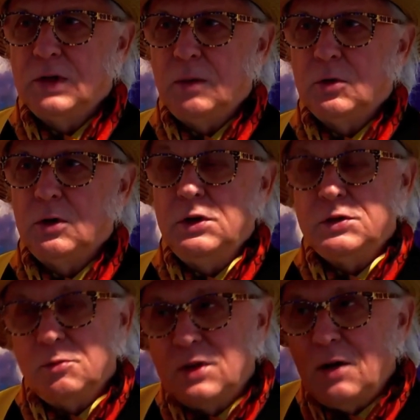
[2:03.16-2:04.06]
tamto. I
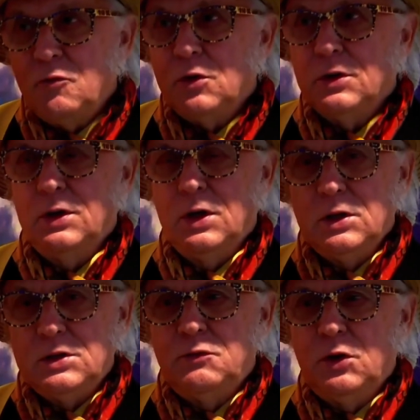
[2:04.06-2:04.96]
są telefony,
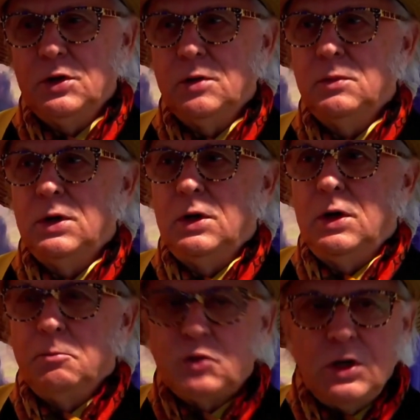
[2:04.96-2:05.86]
dzwonią
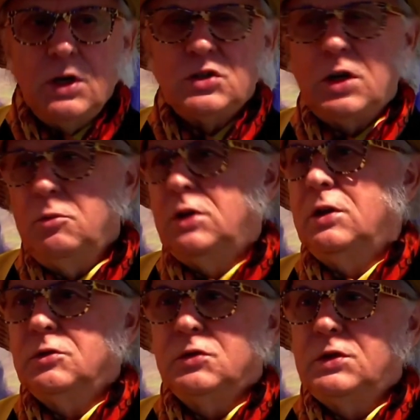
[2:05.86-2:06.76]
przyjeżdżaj, bo
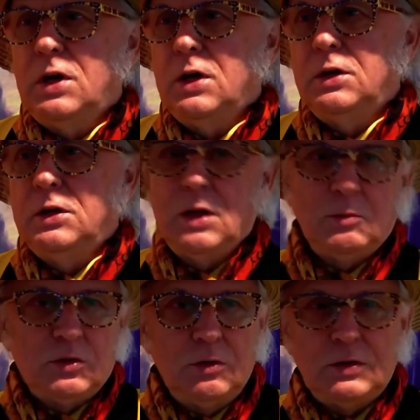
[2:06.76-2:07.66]
tam są strachy, tam
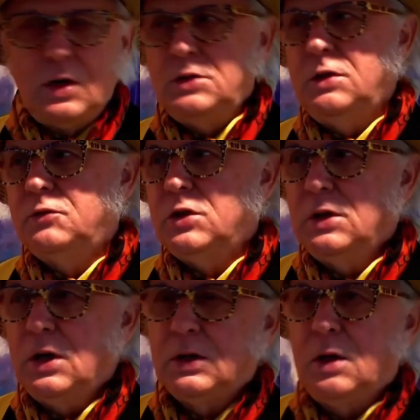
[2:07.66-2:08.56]
stoi strach
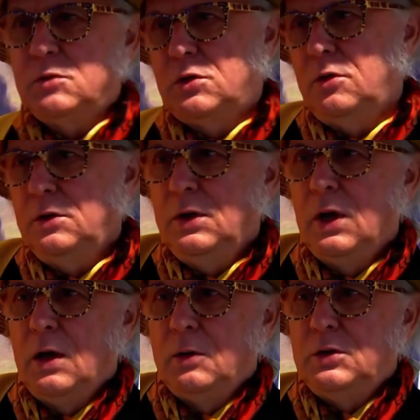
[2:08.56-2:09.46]
dziewczyna, tam stoi
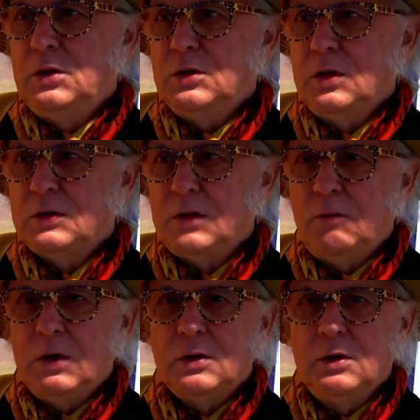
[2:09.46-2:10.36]
gdzieś na
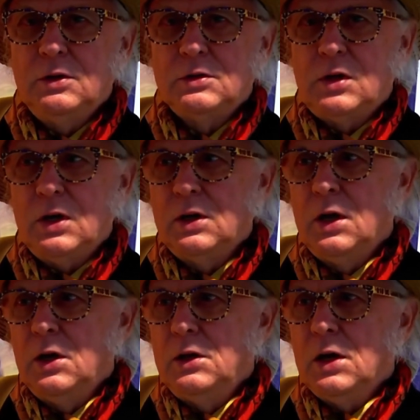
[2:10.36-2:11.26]
stawach y, strach
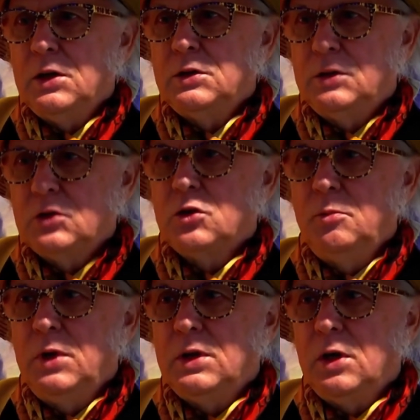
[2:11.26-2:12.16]
jakaś też
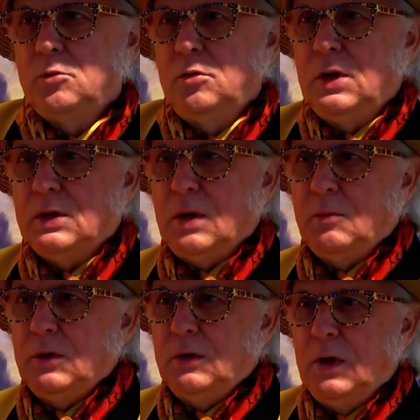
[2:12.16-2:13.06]
kobieta, która
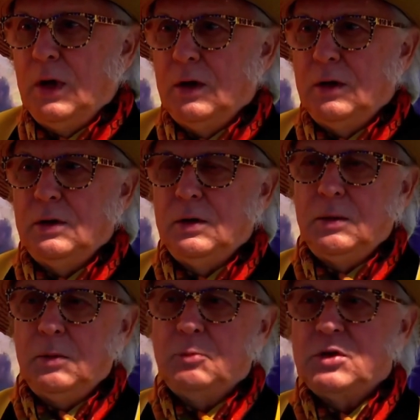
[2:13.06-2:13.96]
tam y,
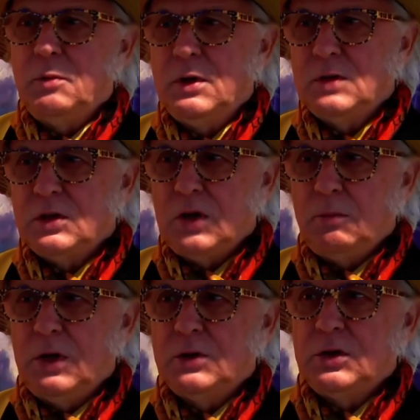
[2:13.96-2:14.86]
y, przepędza
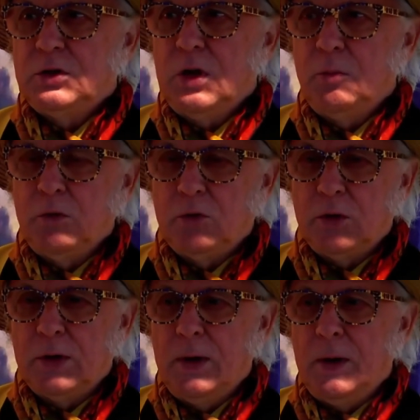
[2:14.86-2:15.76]
czaple czy
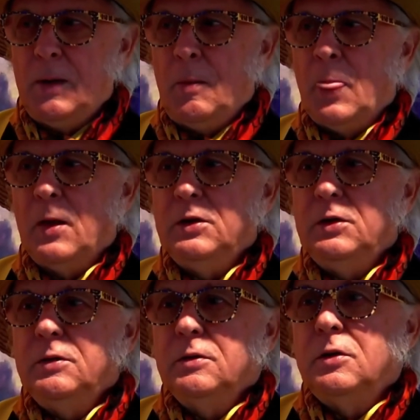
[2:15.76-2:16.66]
ślepowrony. No
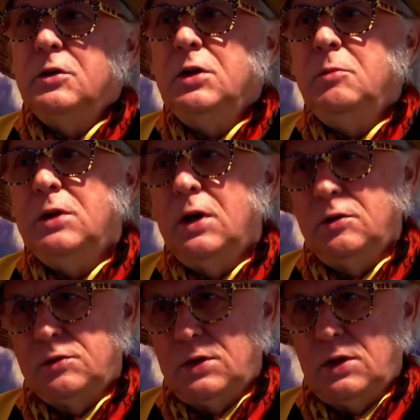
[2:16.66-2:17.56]
i oni mi
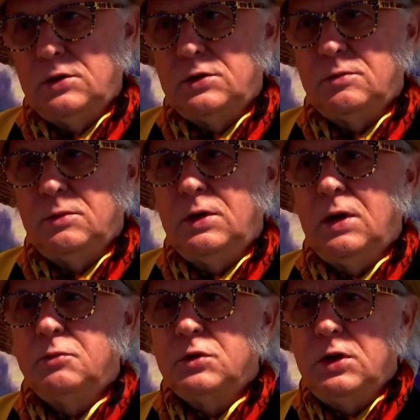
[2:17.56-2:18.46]
dają znać,
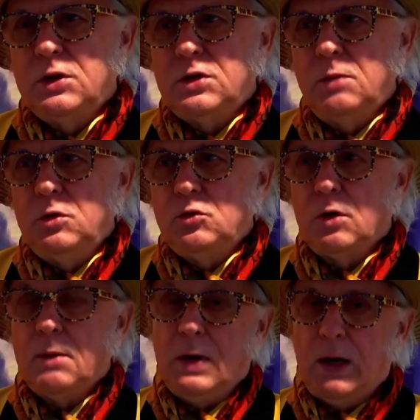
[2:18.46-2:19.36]
ja przyjeżdżam i
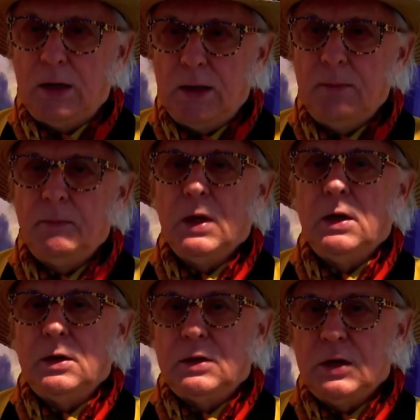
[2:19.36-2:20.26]
szukam, ale
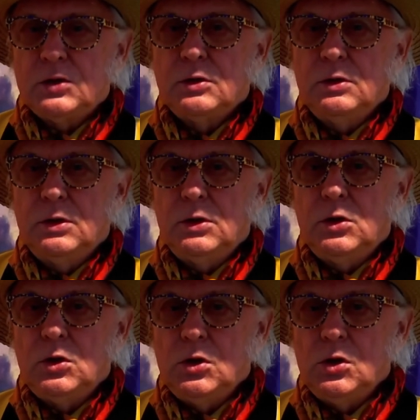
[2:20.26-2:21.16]
też
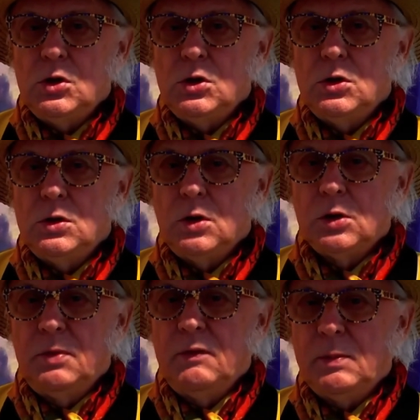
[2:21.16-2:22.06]

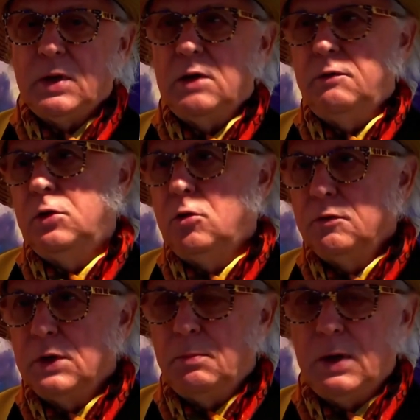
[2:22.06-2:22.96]
odbywam takie
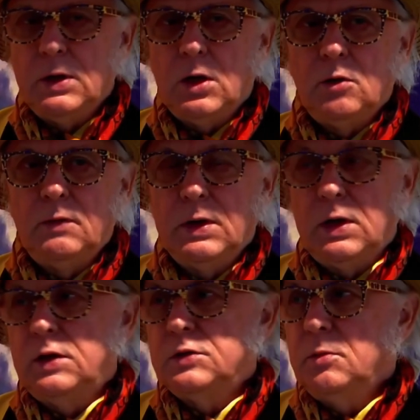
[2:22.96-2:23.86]
wędrówki plenerowe,
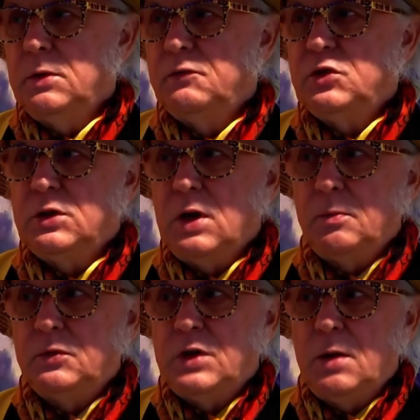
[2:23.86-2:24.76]
jadę sobie
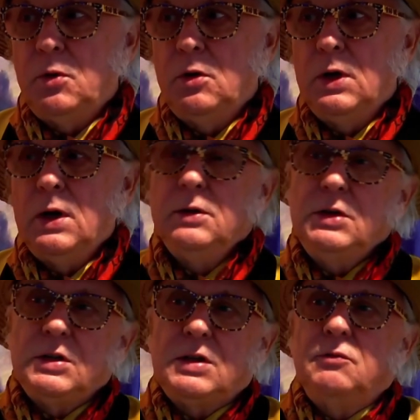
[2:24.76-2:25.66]
w ślepo,
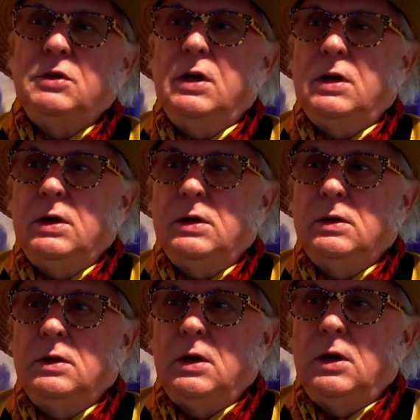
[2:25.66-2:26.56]
gdzieś tam w teren
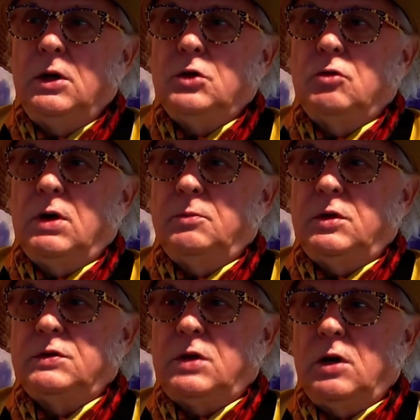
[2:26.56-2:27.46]
i szukam
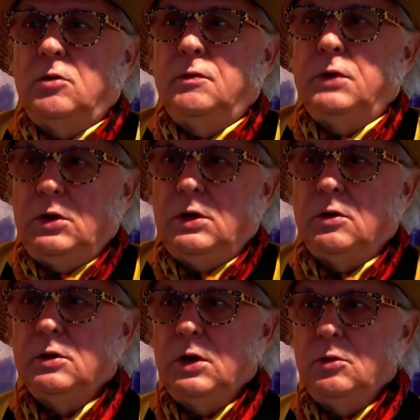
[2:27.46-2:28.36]
tych strachów i
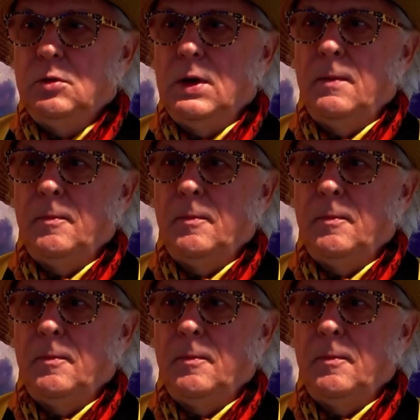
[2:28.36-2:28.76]
ich odnajduję.